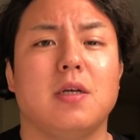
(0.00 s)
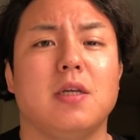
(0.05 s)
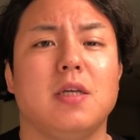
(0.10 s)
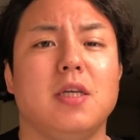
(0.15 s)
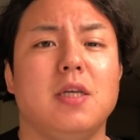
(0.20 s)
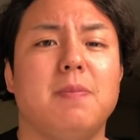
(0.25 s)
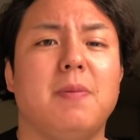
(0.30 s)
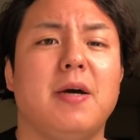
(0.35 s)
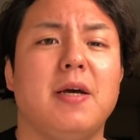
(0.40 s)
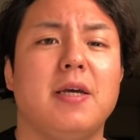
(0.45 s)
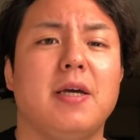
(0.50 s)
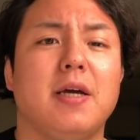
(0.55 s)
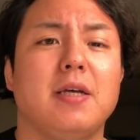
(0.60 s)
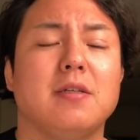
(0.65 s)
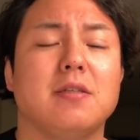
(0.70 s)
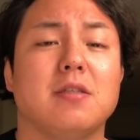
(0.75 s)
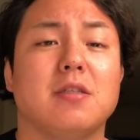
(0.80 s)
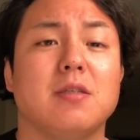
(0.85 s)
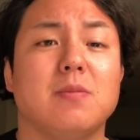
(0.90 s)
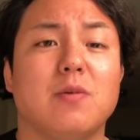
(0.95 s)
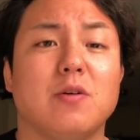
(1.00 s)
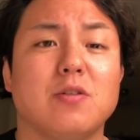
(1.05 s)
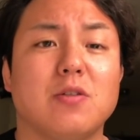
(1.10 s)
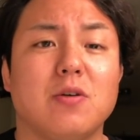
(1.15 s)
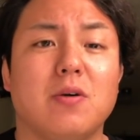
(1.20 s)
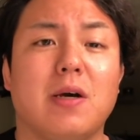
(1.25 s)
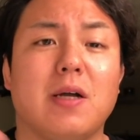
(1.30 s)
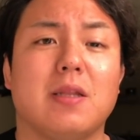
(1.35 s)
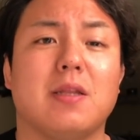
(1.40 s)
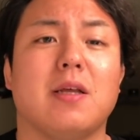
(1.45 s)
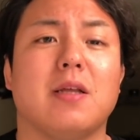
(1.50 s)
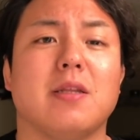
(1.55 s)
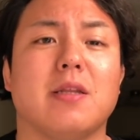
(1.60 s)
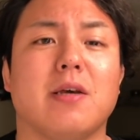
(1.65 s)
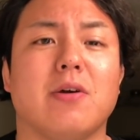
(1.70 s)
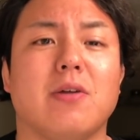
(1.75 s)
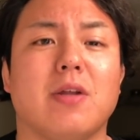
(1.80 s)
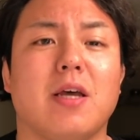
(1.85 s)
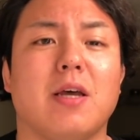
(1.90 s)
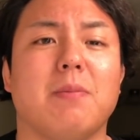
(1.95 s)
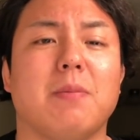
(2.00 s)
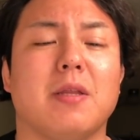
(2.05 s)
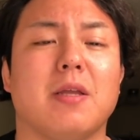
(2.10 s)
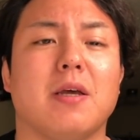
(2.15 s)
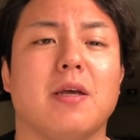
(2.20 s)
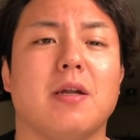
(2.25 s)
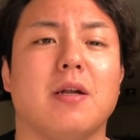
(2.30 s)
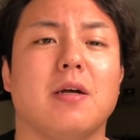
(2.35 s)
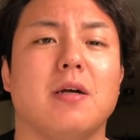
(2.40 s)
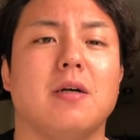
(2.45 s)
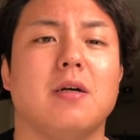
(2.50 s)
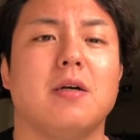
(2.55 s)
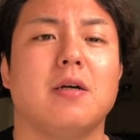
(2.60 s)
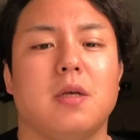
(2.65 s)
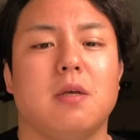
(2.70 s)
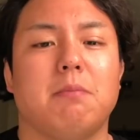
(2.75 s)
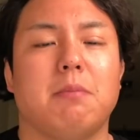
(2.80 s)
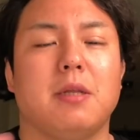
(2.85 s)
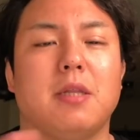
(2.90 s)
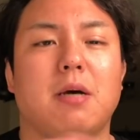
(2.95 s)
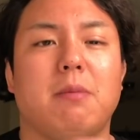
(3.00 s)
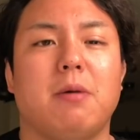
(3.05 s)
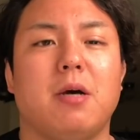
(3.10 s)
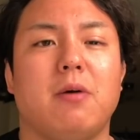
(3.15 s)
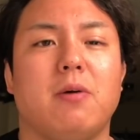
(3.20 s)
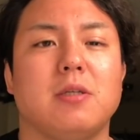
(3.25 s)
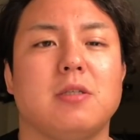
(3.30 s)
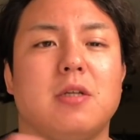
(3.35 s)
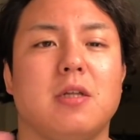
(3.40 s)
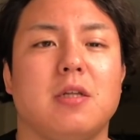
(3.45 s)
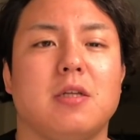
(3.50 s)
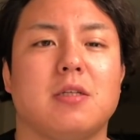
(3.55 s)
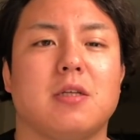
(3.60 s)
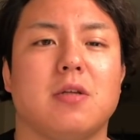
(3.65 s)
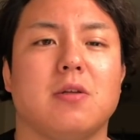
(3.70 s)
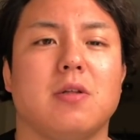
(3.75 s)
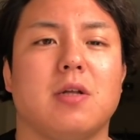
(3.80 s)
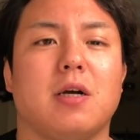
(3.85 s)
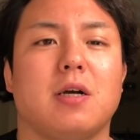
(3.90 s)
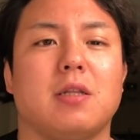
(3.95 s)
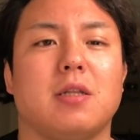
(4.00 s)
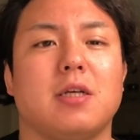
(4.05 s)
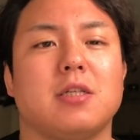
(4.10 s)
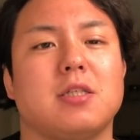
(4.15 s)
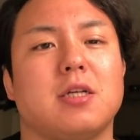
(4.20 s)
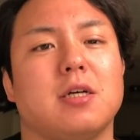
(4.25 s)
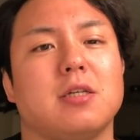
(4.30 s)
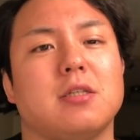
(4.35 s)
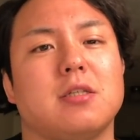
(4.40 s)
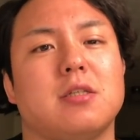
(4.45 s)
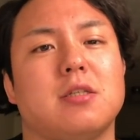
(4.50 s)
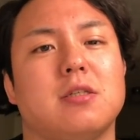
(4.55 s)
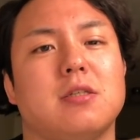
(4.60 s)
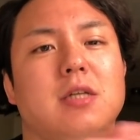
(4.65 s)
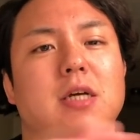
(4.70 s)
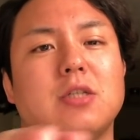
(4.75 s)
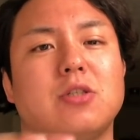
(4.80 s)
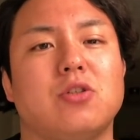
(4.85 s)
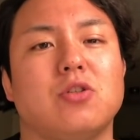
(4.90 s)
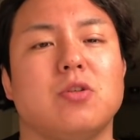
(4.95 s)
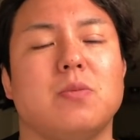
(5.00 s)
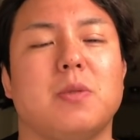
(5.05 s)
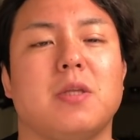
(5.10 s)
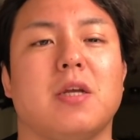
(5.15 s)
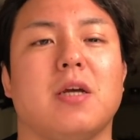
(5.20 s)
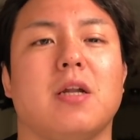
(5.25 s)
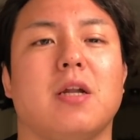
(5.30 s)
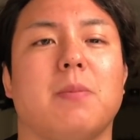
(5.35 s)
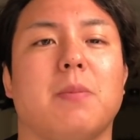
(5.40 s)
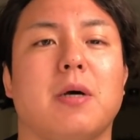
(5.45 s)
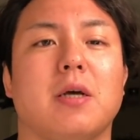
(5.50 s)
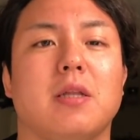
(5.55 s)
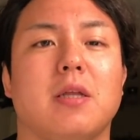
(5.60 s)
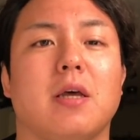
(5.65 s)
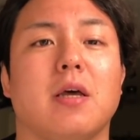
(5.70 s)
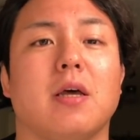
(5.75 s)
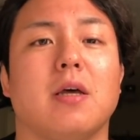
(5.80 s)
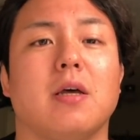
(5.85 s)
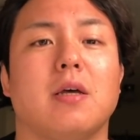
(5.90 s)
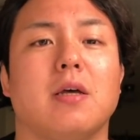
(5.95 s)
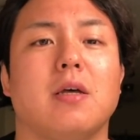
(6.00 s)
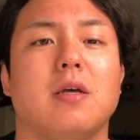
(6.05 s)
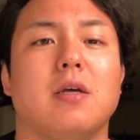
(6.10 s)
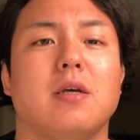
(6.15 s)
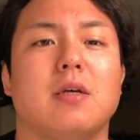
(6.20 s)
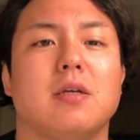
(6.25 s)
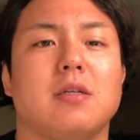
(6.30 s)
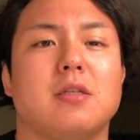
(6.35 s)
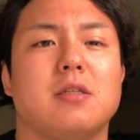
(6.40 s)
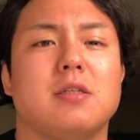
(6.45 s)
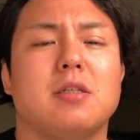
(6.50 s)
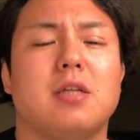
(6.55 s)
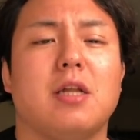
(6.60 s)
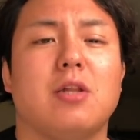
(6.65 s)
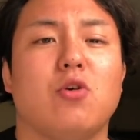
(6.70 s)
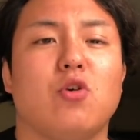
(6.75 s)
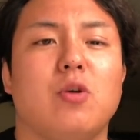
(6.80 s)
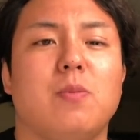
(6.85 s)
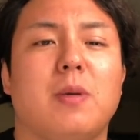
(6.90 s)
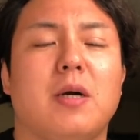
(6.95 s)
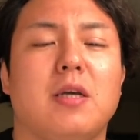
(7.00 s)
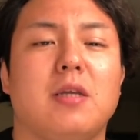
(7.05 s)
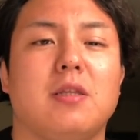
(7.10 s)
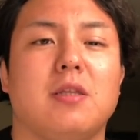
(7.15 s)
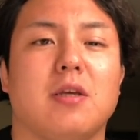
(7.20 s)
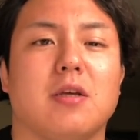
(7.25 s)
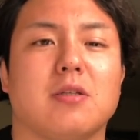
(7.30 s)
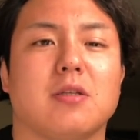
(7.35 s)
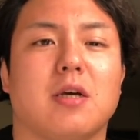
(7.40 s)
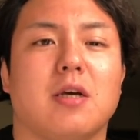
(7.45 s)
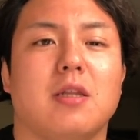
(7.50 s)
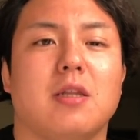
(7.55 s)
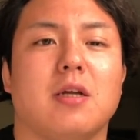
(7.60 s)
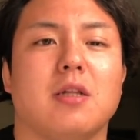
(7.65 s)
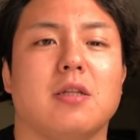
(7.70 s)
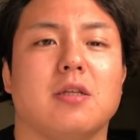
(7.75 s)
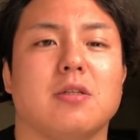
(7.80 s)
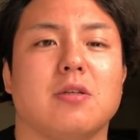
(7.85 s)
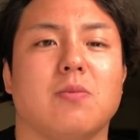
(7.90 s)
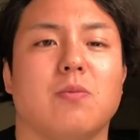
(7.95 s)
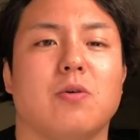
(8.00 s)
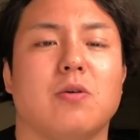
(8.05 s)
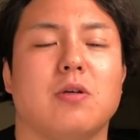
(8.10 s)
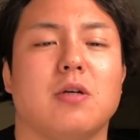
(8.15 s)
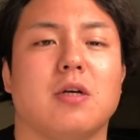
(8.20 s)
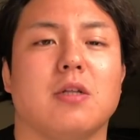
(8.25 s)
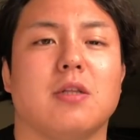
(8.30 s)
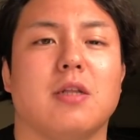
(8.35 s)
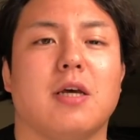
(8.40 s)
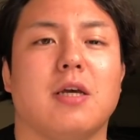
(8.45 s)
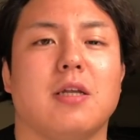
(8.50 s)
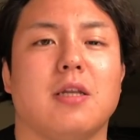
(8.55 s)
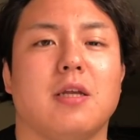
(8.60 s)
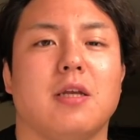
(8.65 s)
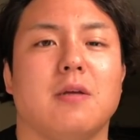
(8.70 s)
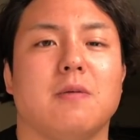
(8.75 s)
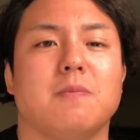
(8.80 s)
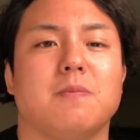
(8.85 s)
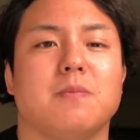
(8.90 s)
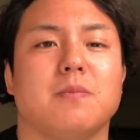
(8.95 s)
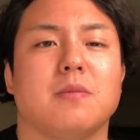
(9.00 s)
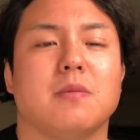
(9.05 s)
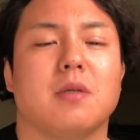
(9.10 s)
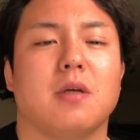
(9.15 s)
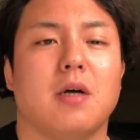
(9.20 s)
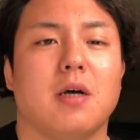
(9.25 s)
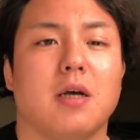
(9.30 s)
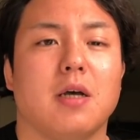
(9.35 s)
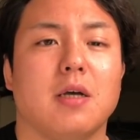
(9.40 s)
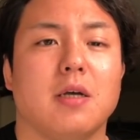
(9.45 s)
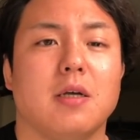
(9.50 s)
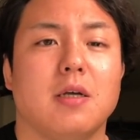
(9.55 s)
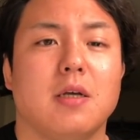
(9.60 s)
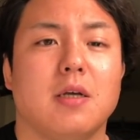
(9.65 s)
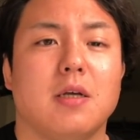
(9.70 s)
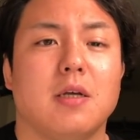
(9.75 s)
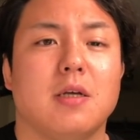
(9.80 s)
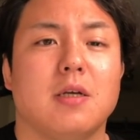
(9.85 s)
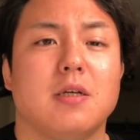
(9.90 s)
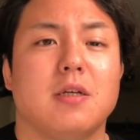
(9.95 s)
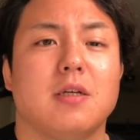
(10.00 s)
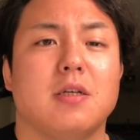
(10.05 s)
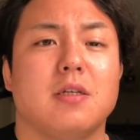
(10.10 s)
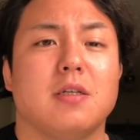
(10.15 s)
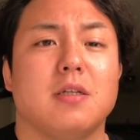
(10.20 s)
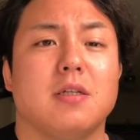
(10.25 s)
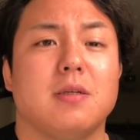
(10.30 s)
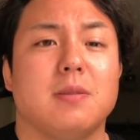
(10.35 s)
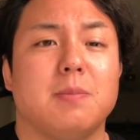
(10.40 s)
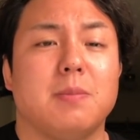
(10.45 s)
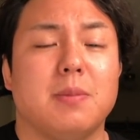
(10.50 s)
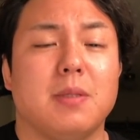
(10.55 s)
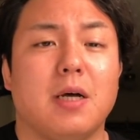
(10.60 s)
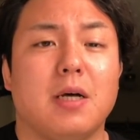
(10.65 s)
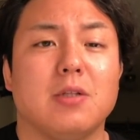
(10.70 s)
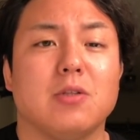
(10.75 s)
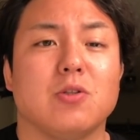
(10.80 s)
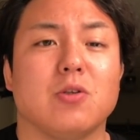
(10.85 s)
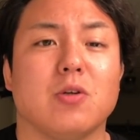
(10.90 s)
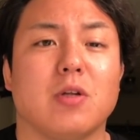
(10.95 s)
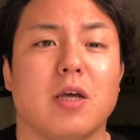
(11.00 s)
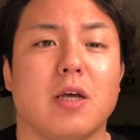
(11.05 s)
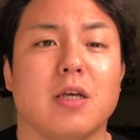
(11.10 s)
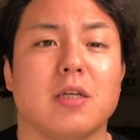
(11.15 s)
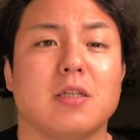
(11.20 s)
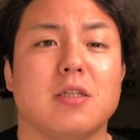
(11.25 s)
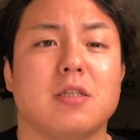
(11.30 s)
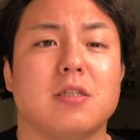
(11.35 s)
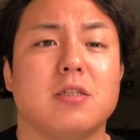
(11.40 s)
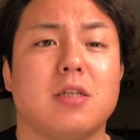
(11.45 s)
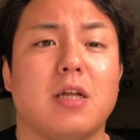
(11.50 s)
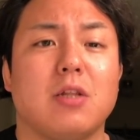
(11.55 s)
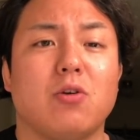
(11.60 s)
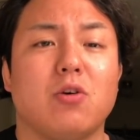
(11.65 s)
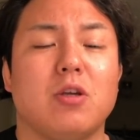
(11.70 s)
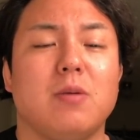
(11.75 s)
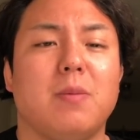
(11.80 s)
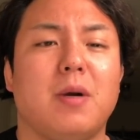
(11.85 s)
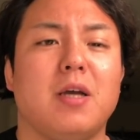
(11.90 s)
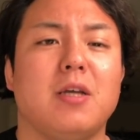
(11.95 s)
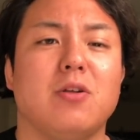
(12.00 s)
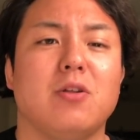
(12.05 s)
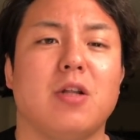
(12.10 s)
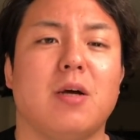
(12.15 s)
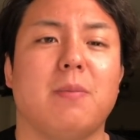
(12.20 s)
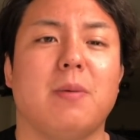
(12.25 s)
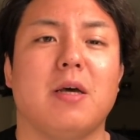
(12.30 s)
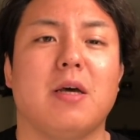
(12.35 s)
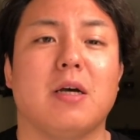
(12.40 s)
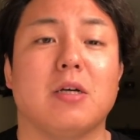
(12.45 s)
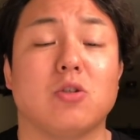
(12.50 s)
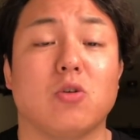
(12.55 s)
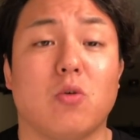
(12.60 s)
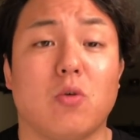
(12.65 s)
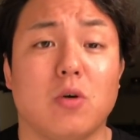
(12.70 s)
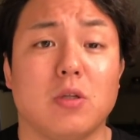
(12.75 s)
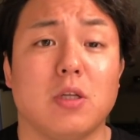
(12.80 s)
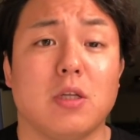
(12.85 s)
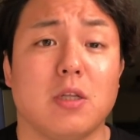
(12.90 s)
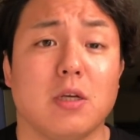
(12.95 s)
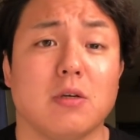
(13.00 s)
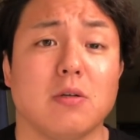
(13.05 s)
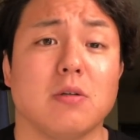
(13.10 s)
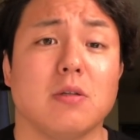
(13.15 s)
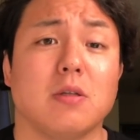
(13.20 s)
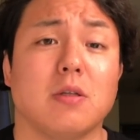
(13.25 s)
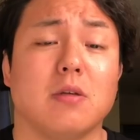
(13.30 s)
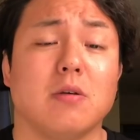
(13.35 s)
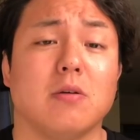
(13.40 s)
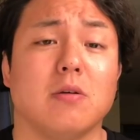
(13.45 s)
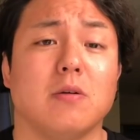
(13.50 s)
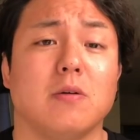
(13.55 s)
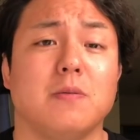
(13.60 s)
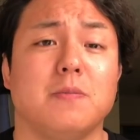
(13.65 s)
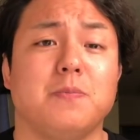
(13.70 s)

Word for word: 今井あいつ相撲強かったんだよねみたいな、名前忘れたんですけど、なんか確か砂中みたいな名前で、砂の今井ってやつがいたんですよ、僕らの代に。はい、なんとね、砂の今井の名前がそこへ出てくるっていう、